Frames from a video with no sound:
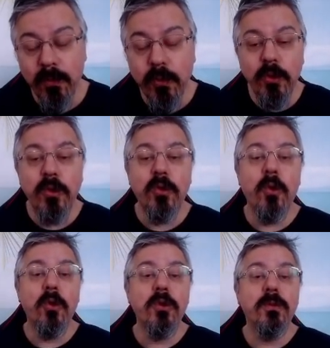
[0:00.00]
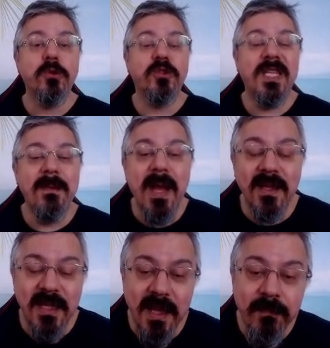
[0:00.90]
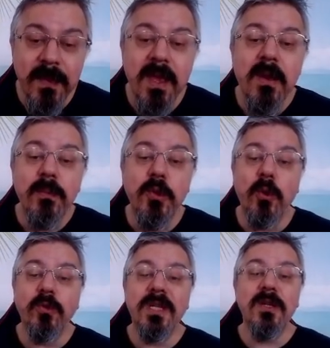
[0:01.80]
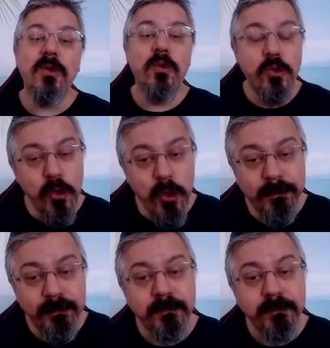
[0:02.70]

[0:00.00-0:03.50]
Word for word: Bugünkü oyunumuz temelde piyondanın gücü